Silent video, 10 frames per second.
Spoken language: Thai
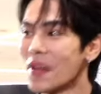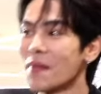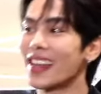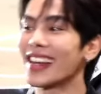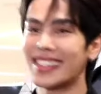
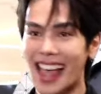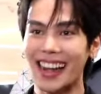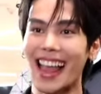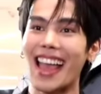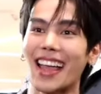ไม่มีเลยจ้า
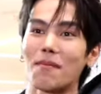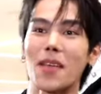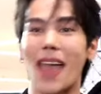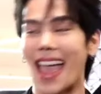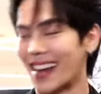งได้ครับ
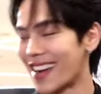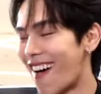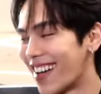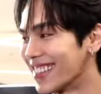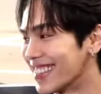ไม่แพงแน่
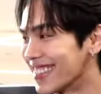นอน